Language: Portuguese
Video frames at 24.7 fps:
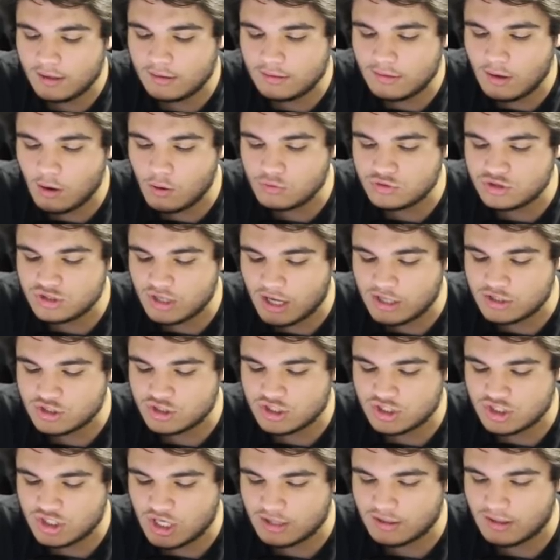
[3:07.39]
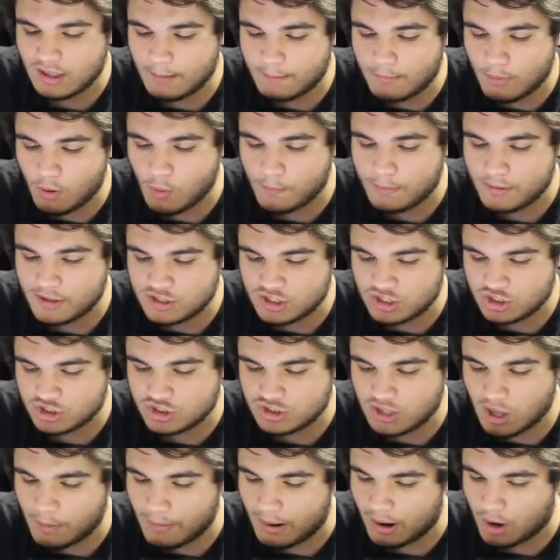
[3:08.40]
Então já acho que já tá bom pra
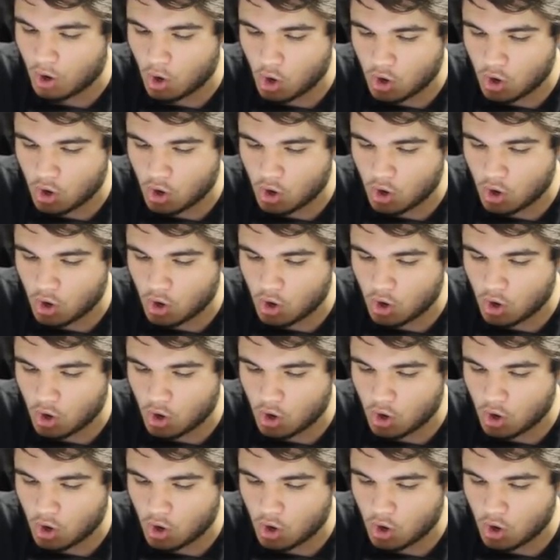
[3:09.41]
gente dar uma